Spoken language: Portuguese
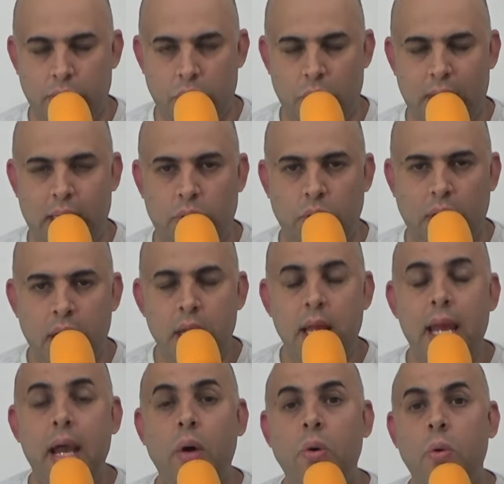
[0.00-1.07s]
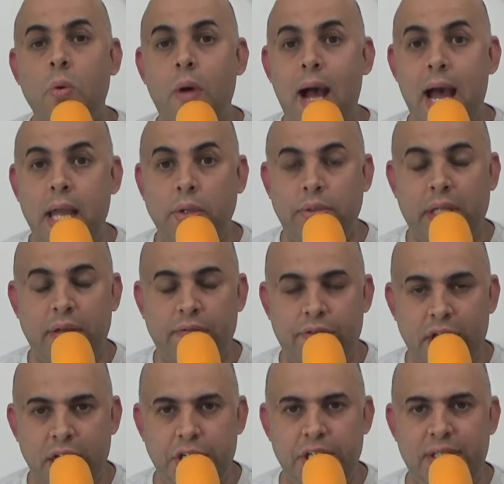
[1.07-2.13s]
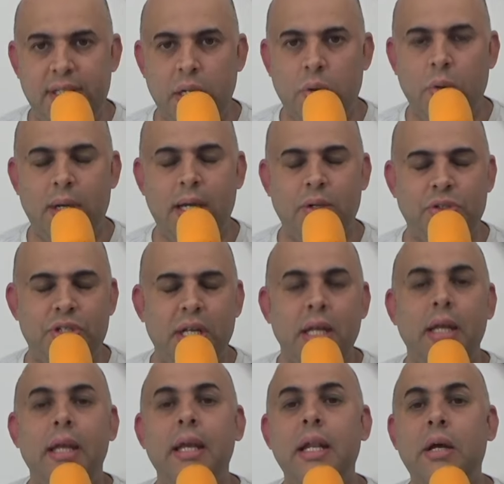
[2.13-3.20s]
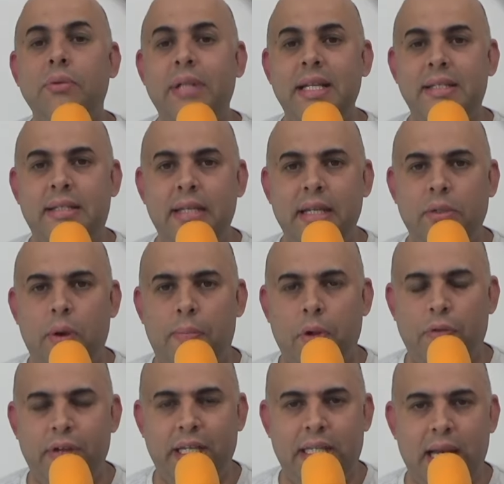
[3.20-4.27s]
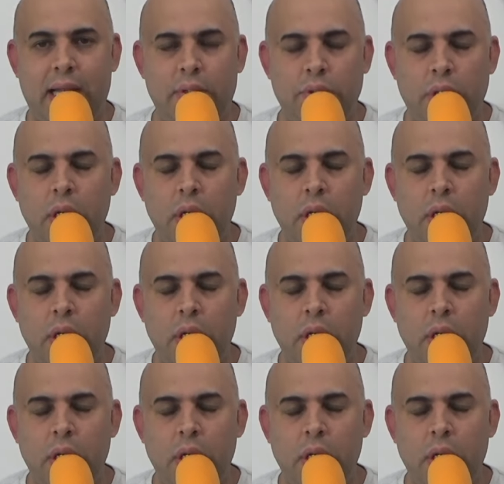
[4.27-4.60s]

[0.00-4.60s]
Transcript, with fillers: O jogador é uruguaio, tem 25 anos e não tem sido aproveitado